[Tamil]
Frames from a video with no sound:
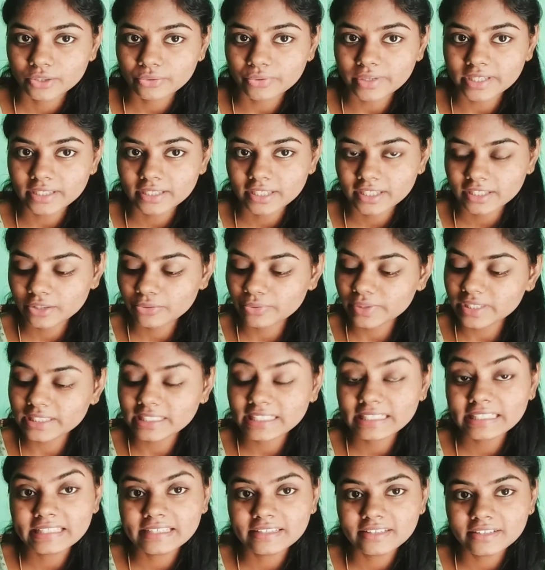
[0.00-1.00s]
டுவெண்ட்டி
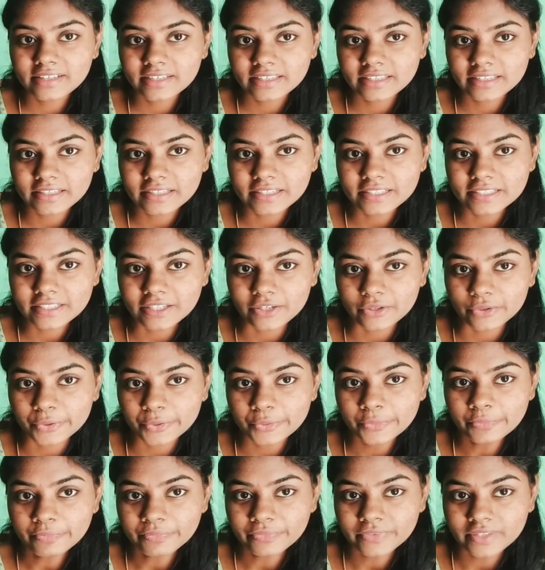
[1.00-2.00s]
டுவெண்ட்டி டிகிரியாக இன்க்ரீஸ்
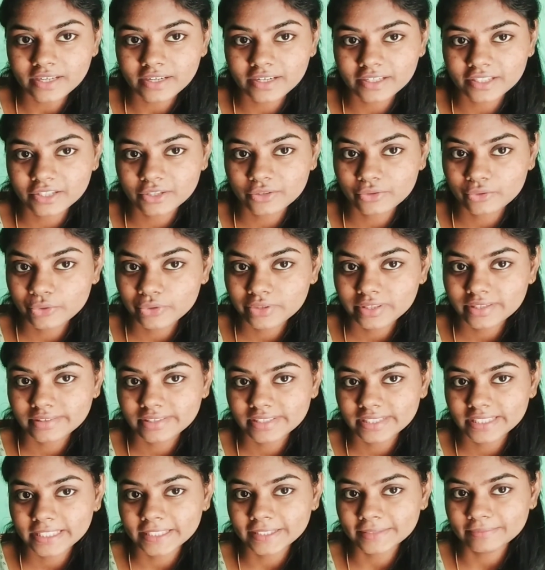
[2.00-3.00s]
ஆகும் அடுத்து டூ
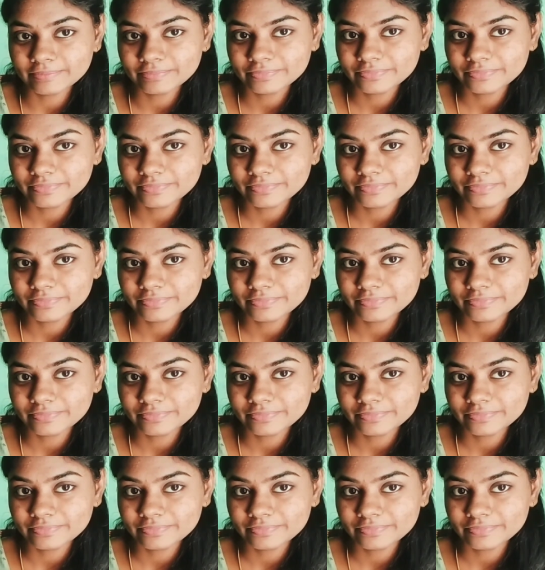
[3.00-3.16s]
தேர்ட்டி